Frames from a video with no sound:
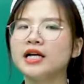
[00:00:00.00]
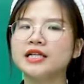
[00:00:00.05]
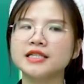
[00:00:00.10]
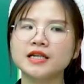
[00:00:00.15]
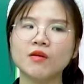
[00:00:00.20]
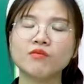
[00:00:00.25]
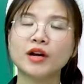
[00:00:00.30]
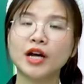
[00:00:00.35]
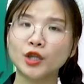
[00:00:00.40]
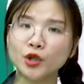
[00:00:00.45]

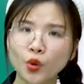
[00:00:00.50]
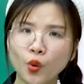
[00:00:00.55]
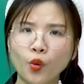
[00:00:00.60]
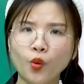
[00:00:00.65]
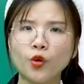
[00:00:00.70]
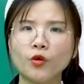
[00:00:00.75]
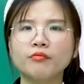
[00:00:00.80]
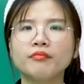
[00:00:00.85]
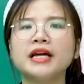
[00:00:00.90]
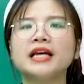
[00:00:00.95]
trong cái
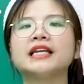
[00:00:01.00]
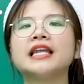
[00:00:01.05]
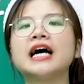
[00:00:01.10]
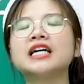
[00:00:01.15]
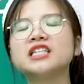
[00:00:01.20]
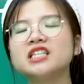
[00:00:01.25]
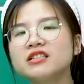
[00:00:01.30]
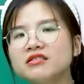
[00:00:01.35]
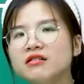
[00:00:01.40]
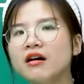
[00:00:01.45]
tủ mình
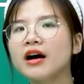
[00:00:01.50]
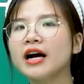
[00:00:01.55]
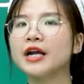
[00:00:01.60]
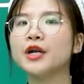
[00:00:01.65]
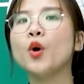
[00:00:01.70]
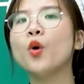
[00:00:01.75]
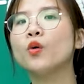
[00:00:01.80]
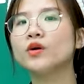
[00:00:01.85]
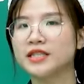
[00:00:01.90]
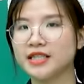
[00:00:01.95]
đang chứa cái
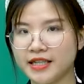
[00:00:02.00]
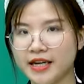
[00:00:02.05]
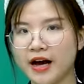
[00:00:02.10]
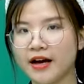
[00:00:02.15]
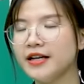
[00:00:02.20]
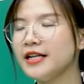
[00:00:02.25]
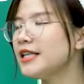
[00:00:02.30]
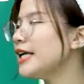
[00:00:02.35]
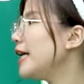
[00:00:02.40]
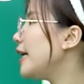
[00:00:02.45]
đồ gì
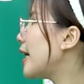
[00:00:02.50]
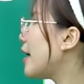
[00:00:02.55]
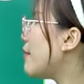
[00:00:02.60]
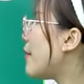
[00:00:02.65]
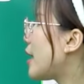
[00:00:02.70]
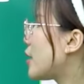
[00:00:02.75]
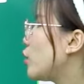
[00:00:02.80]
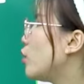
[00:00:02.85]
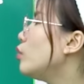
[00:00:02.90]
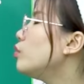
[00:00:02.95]
đấy thì các
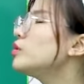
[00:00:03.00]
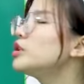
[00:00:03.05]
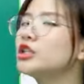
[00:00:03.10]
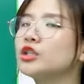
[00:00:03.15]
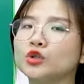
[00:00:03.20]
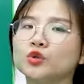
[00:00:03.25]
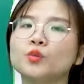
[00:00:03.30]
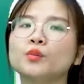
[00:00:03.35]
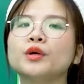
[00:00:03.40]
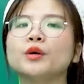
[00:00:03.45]
bạn cũng
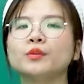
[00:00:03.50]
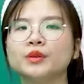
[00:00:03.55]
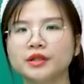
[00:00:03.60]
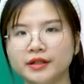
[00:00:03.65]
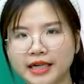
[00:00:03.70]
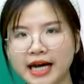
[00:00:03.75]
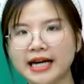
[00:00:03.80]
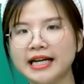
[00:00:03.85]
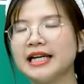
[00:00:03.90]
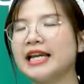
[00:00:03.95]
sử dụng động từ
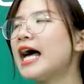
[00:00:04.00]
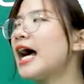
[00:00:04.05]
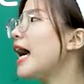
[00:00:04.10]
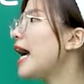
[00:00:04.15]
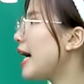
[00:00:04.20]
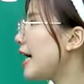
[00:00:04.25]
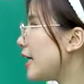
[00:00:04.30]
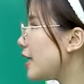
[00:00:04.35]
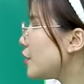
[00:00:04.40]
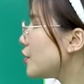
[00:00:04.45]
này là
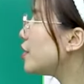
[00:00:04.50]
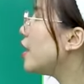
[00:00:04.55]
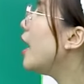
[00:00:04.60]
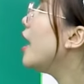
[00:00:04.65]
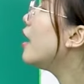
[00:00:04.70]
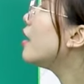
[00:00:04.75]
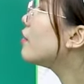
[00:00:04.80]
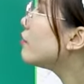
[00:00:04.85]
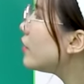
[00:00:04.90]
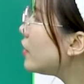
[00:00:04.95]
hay được.
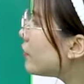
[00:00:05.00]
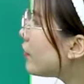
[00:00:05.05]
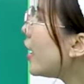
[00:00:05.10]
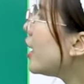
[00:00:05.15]
Vì